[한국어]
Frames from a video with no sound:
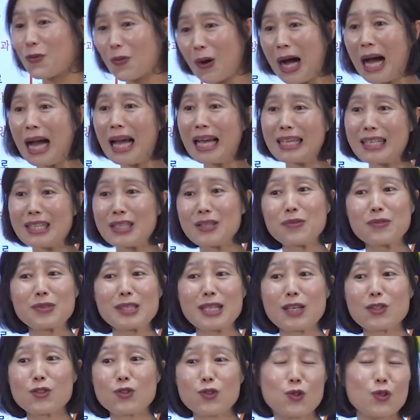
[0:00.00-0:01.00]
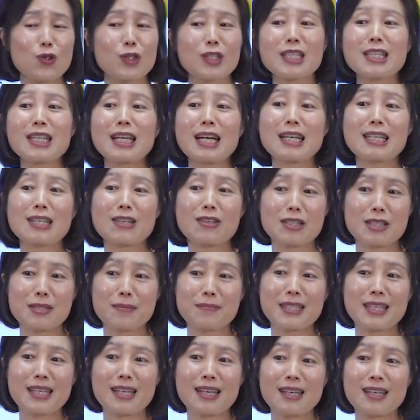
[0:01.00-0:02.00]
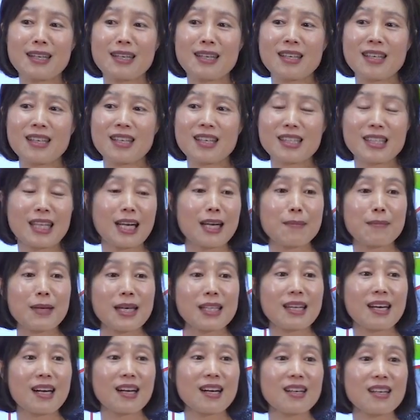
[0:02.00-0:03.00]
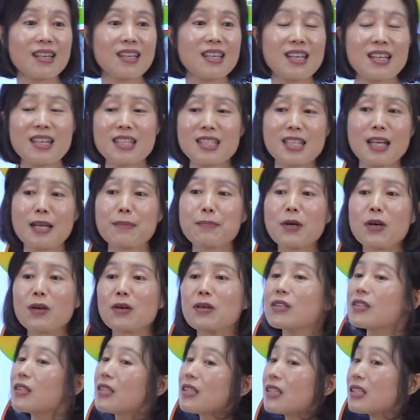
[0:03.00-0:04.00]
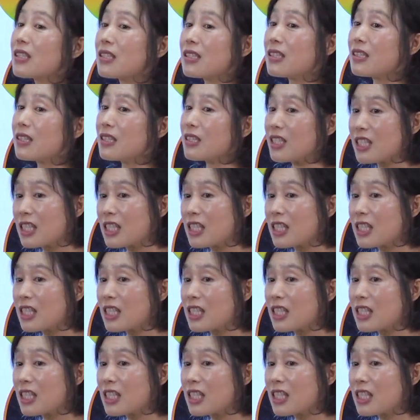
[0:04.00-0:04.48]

과일이 우리의 주식이라는 것입니다. 달마다 생명 그